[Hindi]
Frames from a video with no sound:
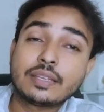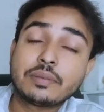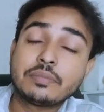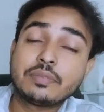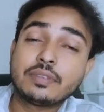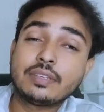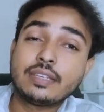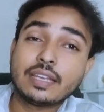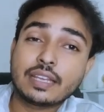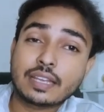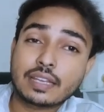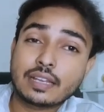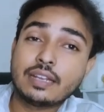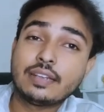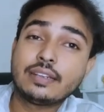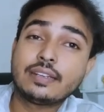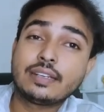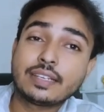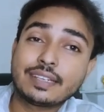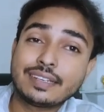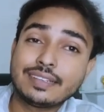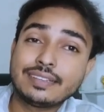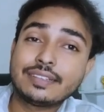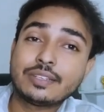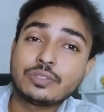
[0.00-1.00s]
तब एक
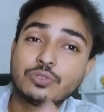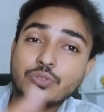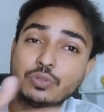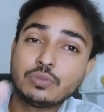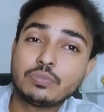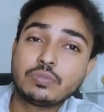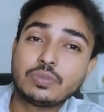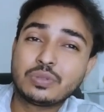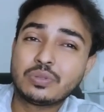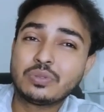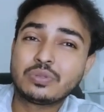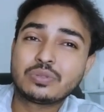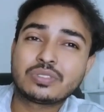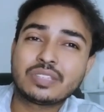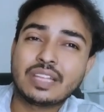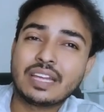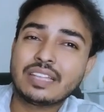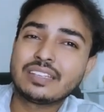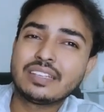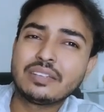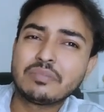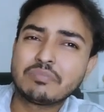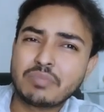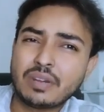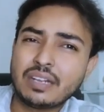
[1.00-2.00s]
घंटे के अंदर जो व्यूज़ था
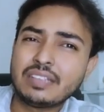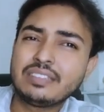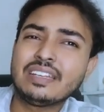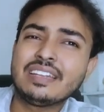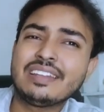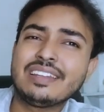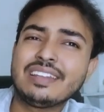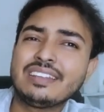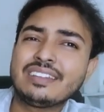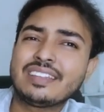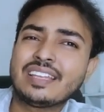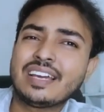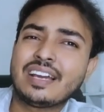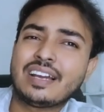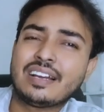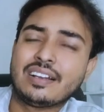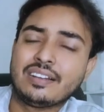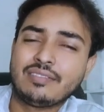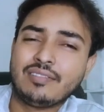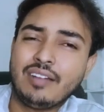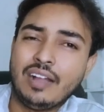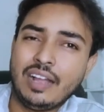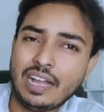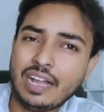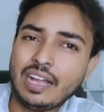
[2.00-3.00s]
तरीब बढ़िया नहीं
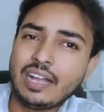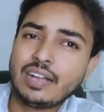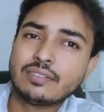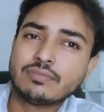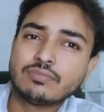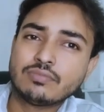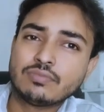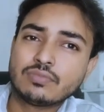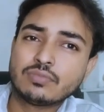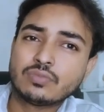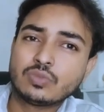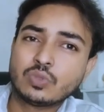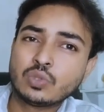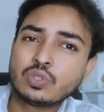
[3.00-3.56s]
था हाँ